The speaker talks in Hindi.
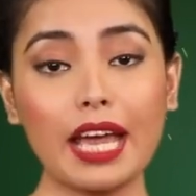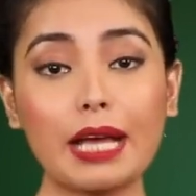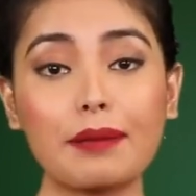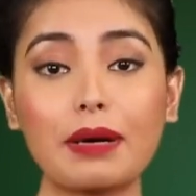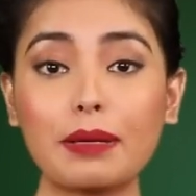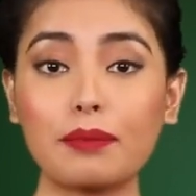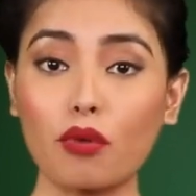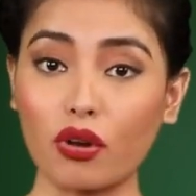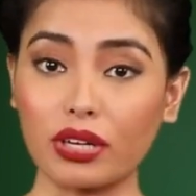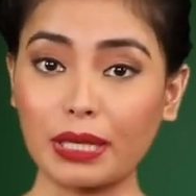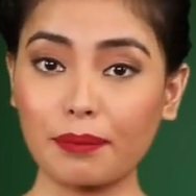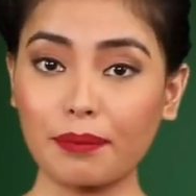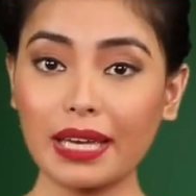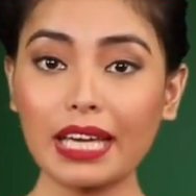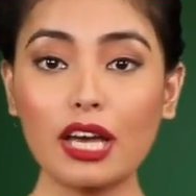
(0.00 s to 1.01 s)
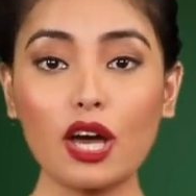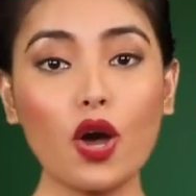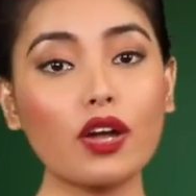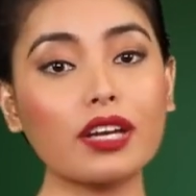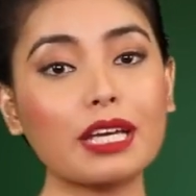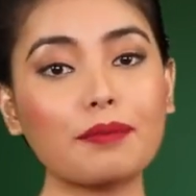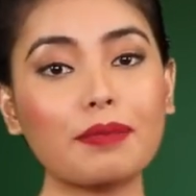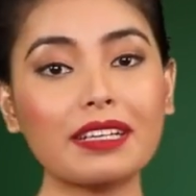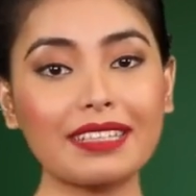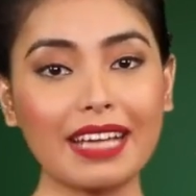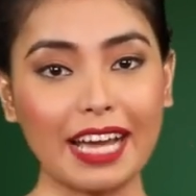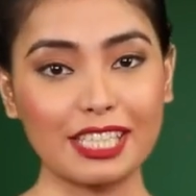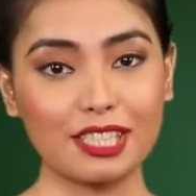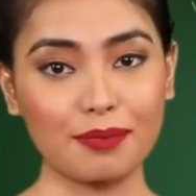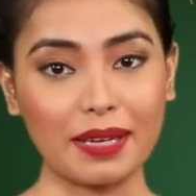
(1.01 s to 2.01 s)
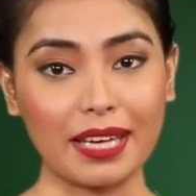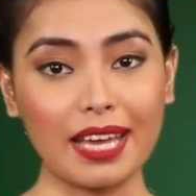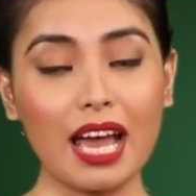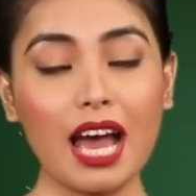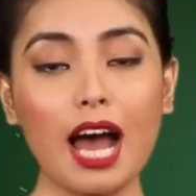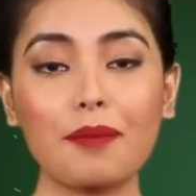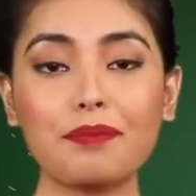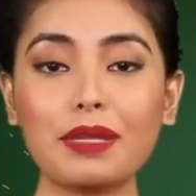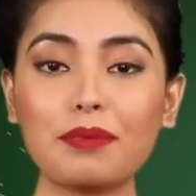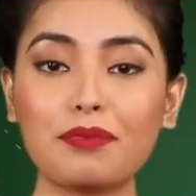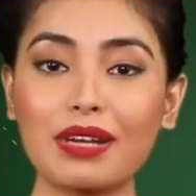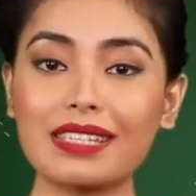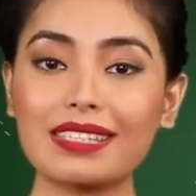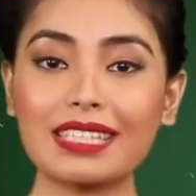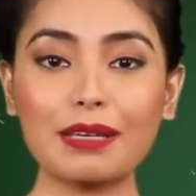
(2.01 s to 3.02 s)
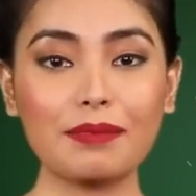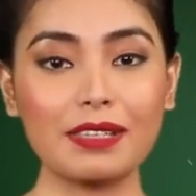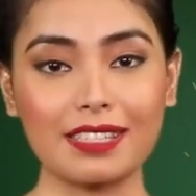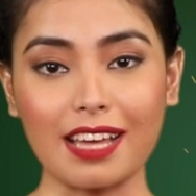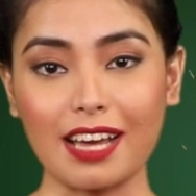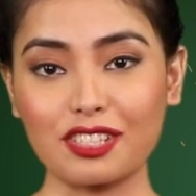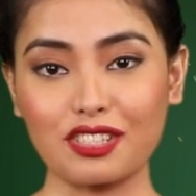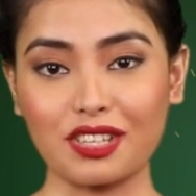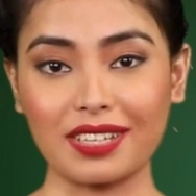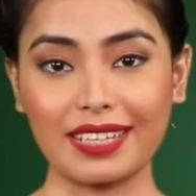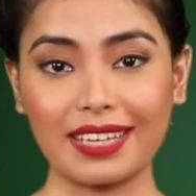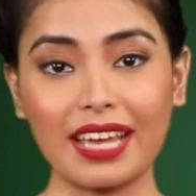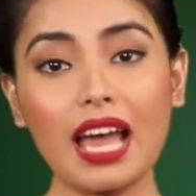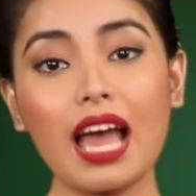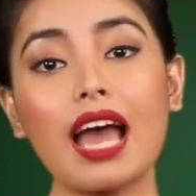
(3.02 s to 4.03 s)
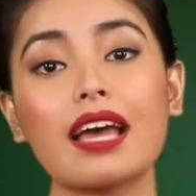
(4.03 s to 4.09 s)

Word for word: एक बार मॉर्निंग में और एक बार नाइट में अपने ब्रेस्ट की मसाज करें